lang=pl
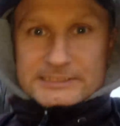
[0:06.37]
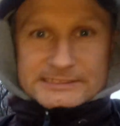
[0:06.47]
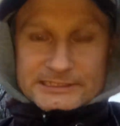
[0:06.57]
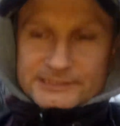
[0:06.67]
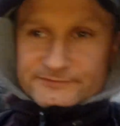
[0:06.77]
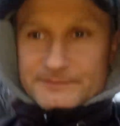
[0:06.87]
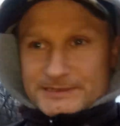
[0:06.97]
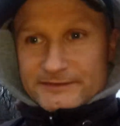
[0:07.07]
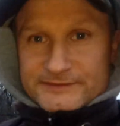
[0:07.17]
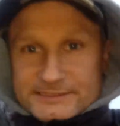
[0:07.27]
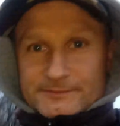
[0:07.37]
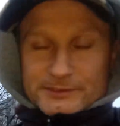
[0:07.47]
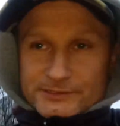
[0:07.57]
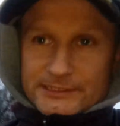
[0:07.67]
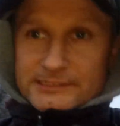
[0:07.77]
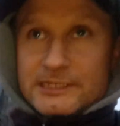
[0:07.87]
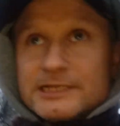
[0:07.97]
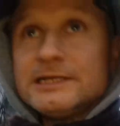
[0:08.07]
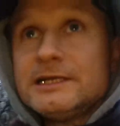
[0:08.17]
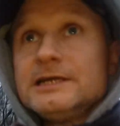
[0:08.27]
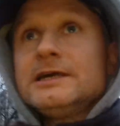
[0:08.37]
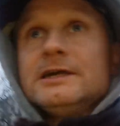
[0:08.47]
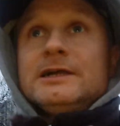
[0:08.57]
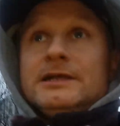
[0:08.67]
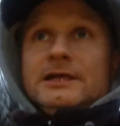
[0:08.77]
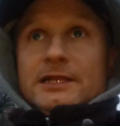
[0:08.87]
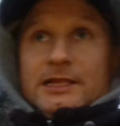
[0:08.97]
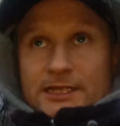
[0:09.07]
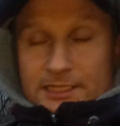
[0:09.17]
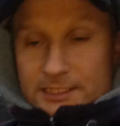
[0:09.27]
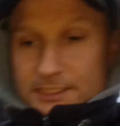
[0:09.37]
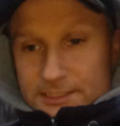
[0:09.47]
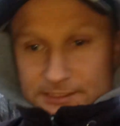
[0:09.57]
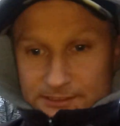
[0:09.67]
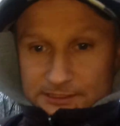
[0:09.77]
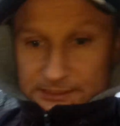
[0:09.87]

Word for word: z naszej wyprawy sobotniej. E,